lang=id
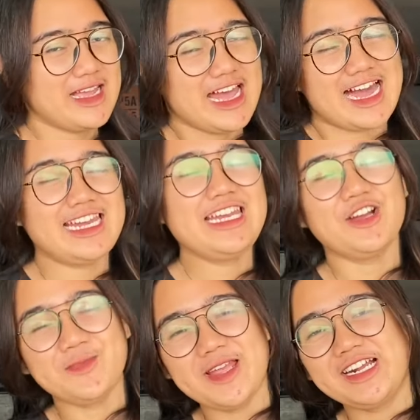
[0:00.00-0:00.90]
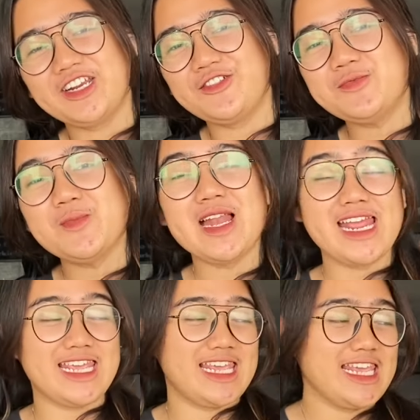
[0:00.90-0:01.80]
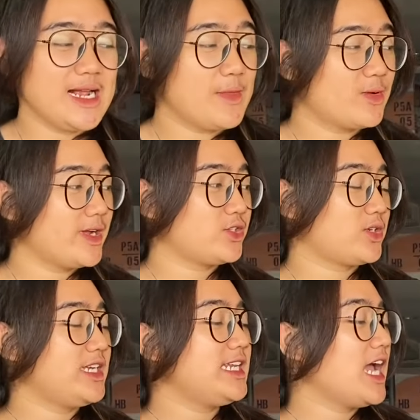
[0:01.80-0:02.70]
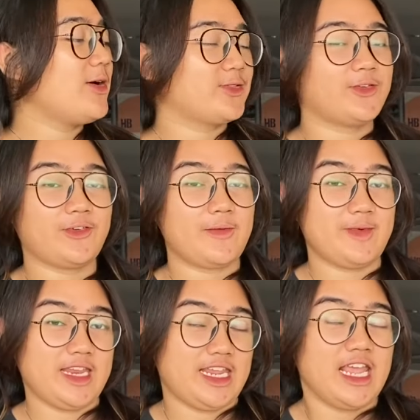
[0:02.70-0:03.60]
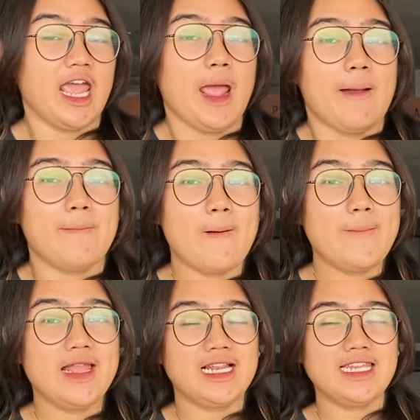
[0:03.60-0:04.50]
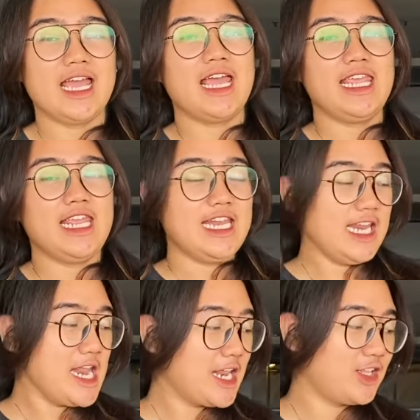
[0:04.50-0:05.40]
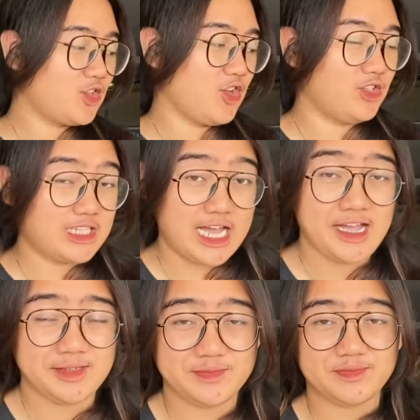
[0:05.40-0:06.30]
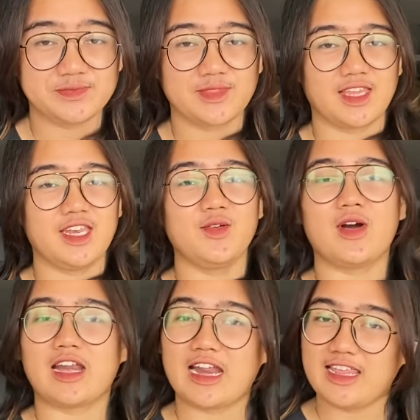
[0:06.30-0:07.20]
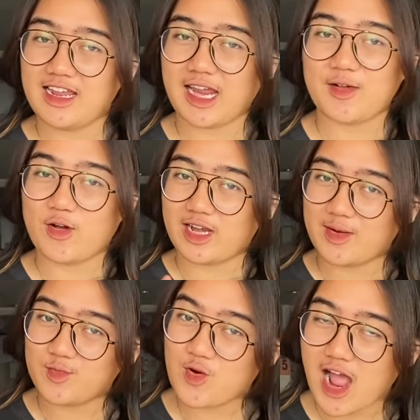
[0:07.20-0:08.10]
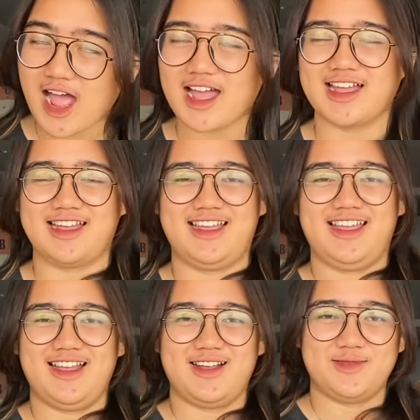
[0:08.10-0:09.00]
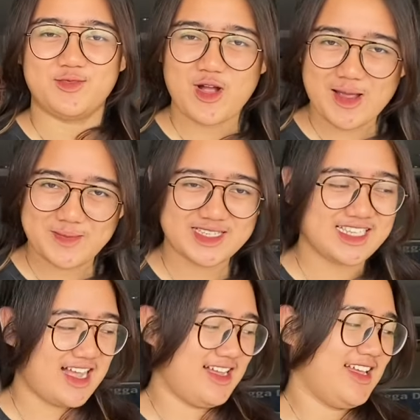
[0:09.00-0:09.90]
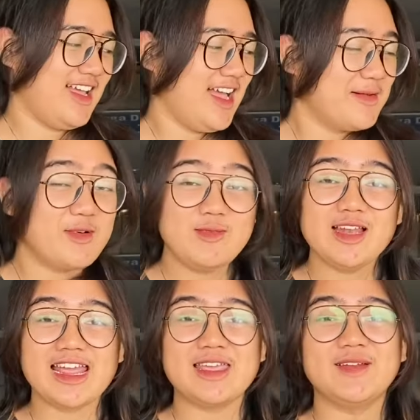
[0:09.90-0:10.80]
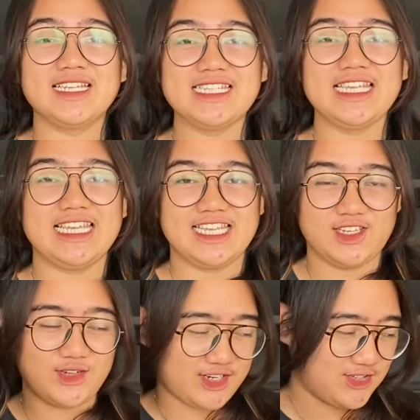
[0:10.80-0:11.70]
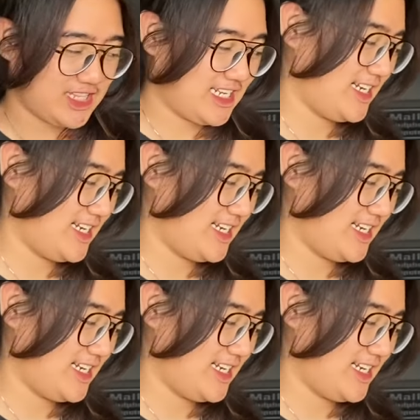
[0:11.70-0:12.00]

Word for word: Hari ini aku pengen review mobil lagi yang baru masuk di Auto Fam nih. Mobilnya ini dari Toyota. Ini warnanya kayak warna buah. Buah pisang. Mobilnya kayak gimana sih? Yuk ikutin.